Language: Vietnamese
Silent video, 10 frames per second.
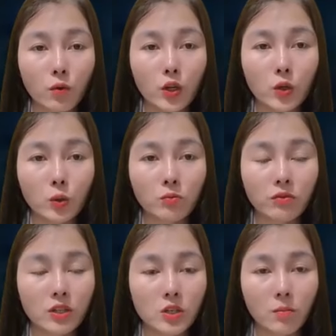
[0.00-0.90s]
Tao phải
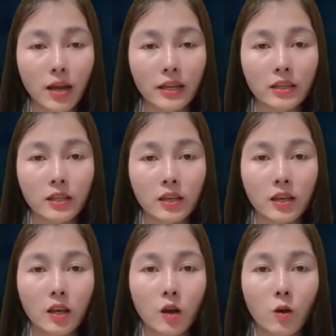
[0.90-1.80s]
mặt dày lắm mới tán
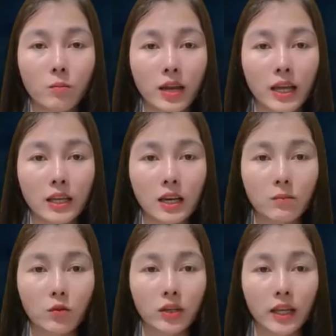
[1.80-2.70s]
được đấy.
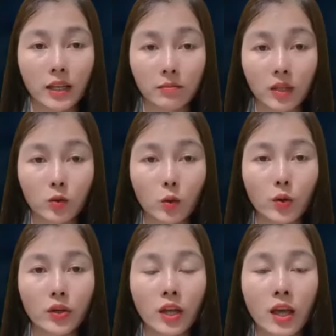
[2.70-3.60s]
Chúng tiếng sét ái
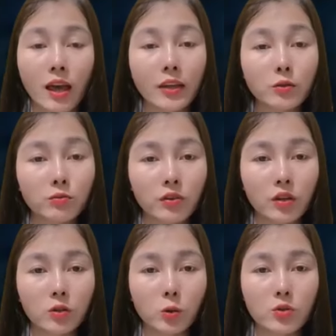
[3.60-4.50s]
tình, vừa gặp đã
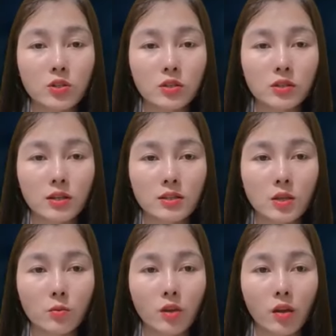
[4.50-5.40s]
yêu ngay.
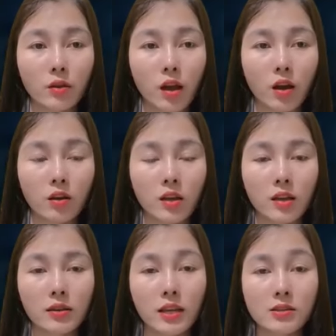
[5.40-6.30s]
Nghĩa
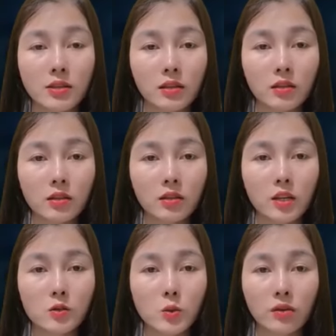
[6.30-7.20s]
say sưa kể cho
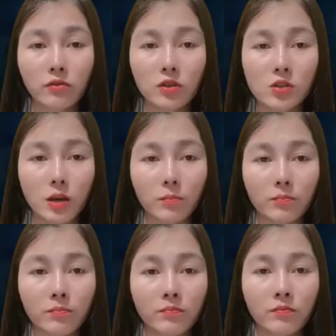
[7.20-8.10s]
Thông nghe về câu chuyện
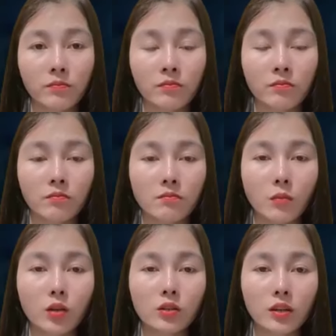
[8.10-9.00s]
tình yêu của mình
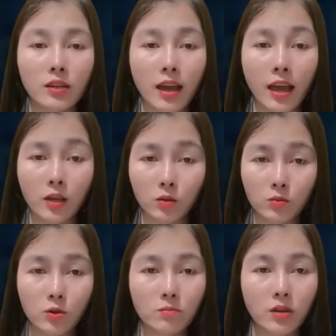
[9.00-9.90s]
và Xuân.
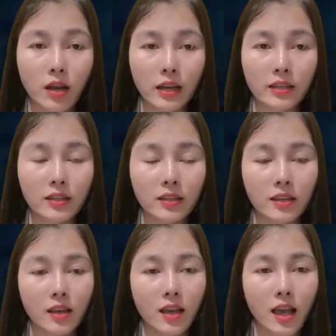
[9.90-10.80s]
Trong lời nói của
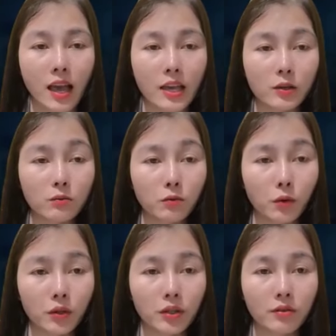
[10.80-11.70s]
anh chứa đầy niềm hạnh
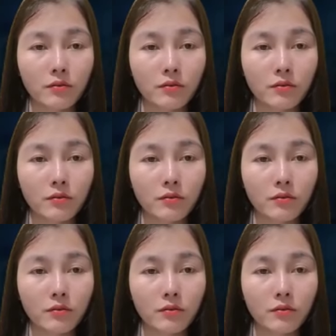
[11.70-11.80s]
phúc.